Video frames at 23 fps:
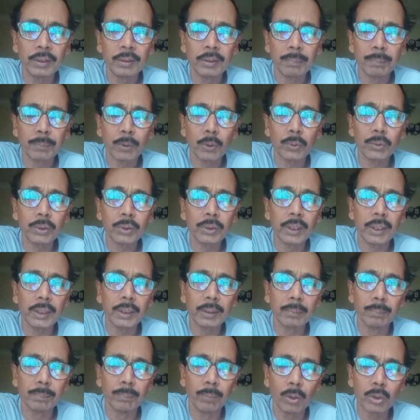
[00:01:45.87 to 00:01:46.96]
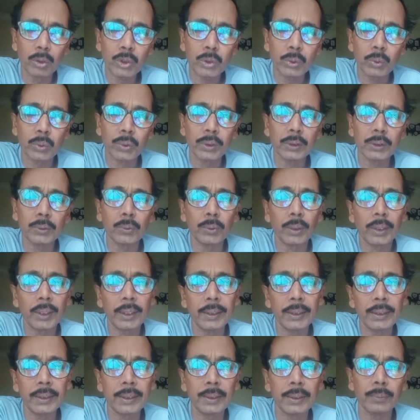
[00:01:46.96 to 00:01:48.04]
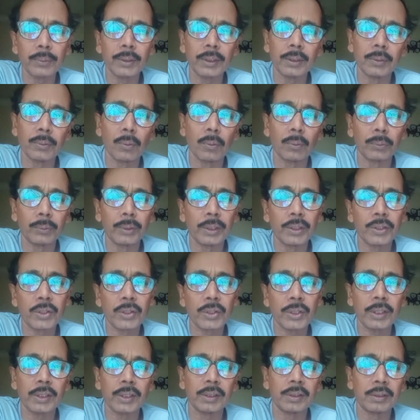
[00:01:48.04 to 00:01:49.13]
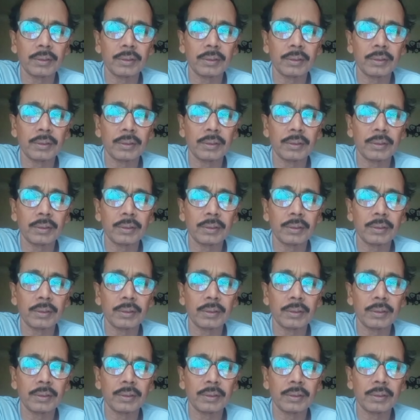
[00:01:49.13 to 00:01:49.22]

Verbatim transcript: প্রত্যেক বছর কিন্তু হেলথে উনি রোগ নিচ্ছেনই